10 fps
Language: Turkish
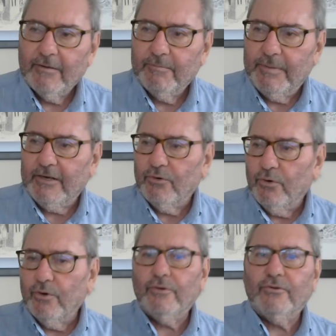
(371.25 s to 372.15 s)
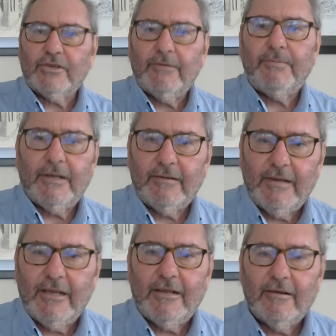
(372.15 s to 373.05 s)
bir ön cephe
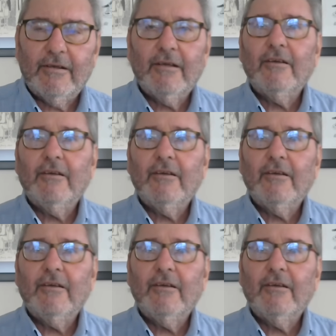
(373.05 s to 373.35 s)
değil,